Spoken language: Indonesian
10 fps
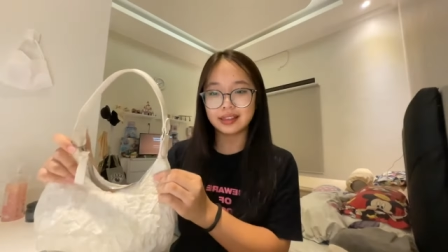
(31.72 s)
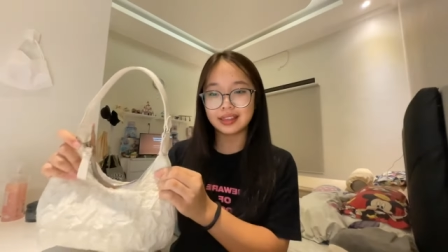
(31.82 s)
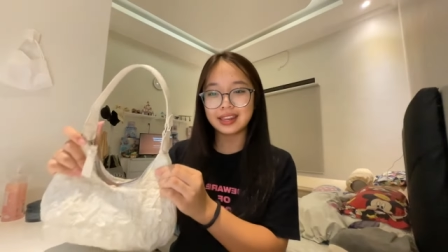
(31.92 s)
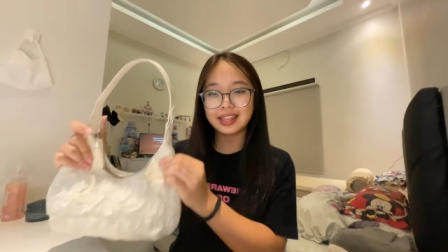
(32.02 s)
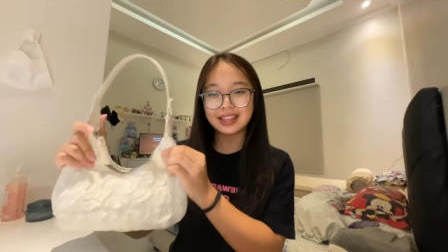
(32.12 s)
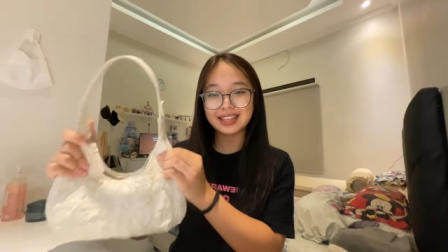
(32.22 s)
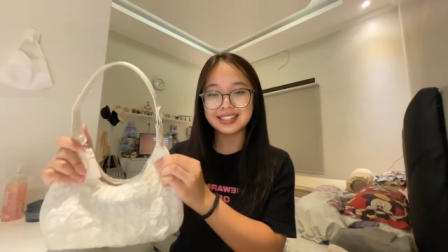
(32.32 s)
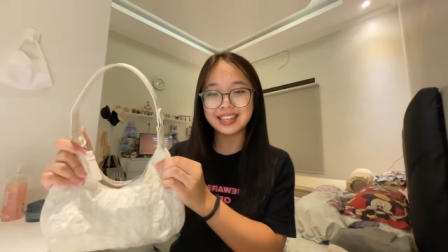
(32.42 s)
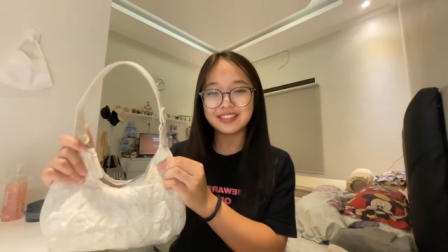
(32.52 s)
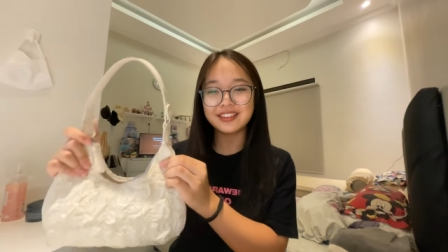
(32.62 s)
ini
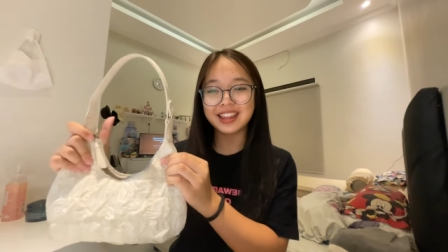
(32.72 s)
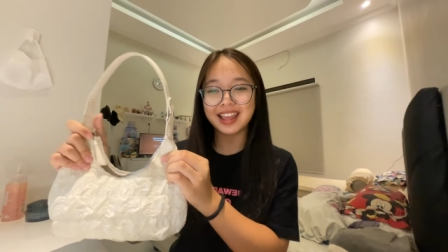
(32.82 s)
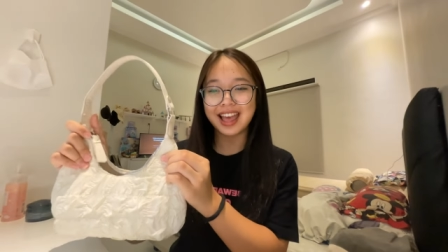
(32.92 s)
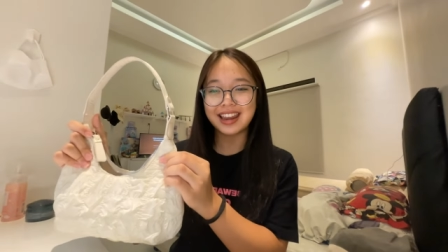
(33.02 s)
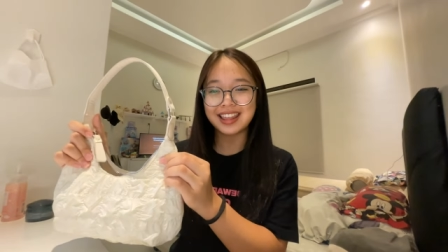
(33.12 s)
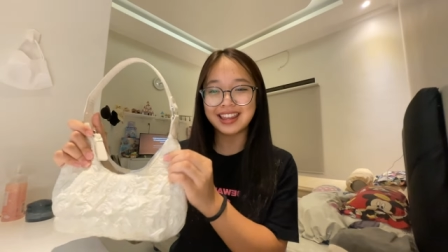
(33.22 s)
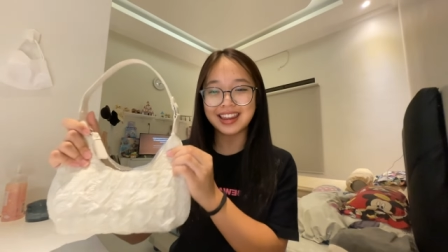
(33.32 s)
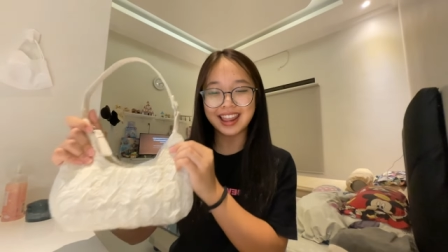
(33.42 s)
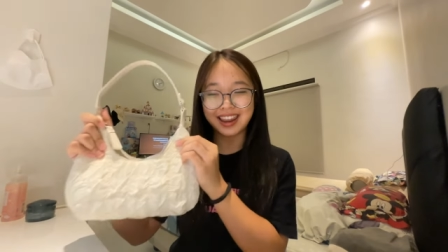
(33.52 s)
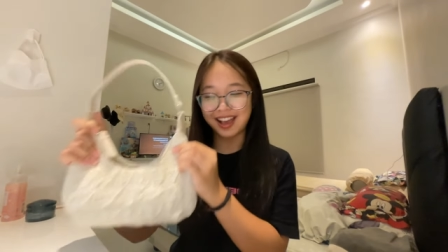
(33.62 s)
tasnya itu dari hadiah
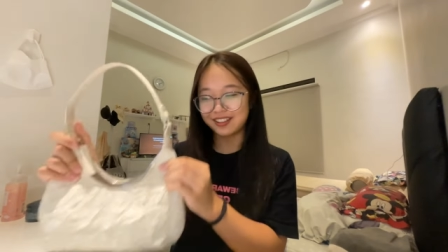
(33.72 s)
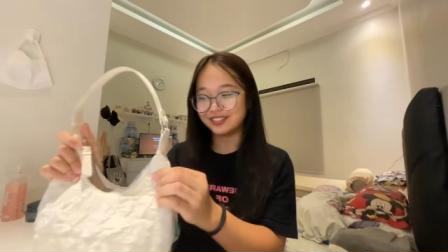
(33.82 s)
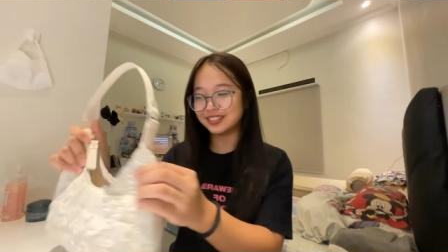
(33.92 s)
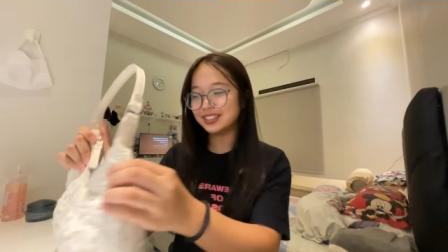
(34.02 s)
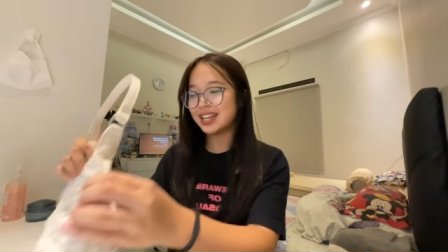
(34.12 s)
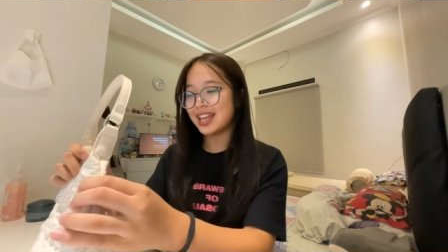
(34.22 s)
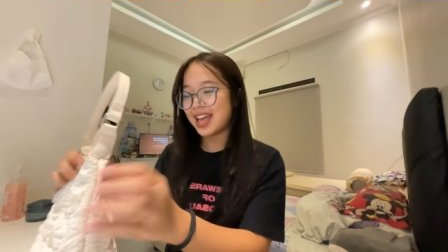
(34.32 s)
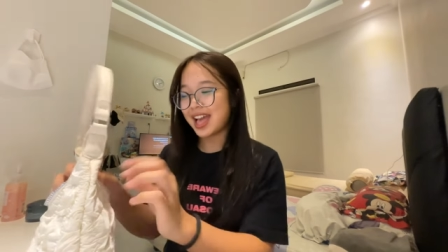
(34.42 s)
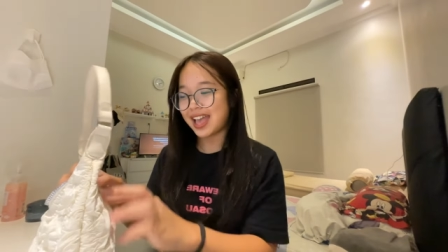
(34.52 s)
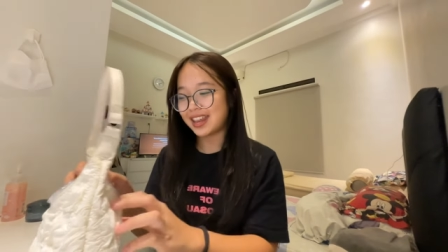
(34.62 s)
dari adik aku
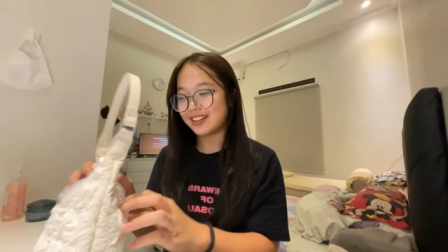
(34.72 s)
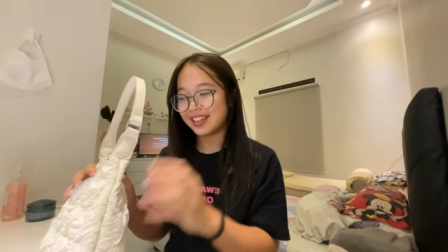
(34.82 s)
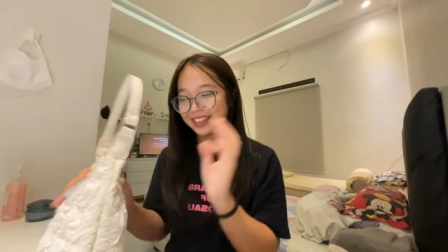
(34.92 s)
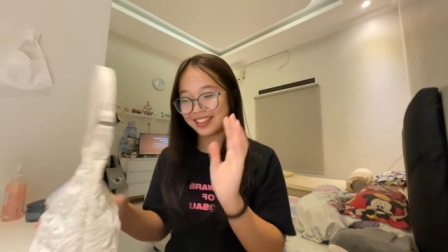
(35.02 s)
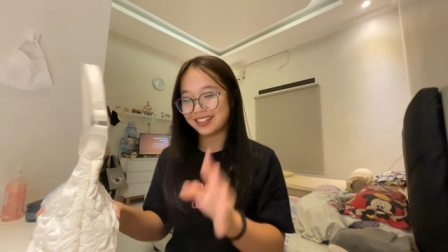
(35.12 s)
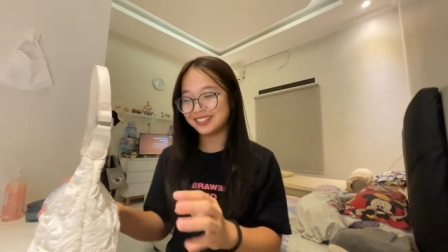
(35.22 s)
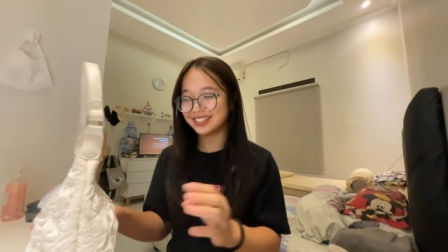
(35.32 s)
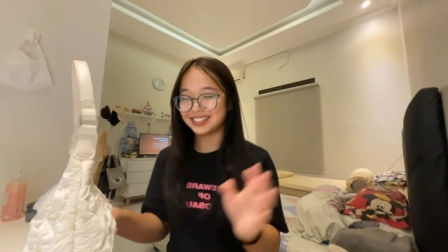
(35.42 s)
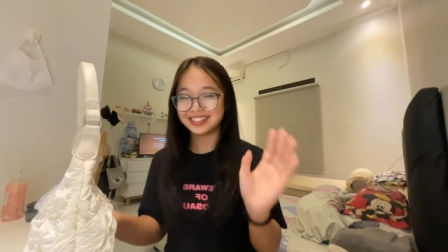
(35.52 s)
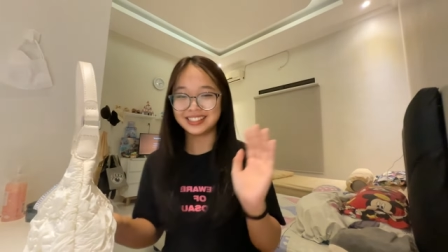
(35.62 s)
hadiah ulang tahun oke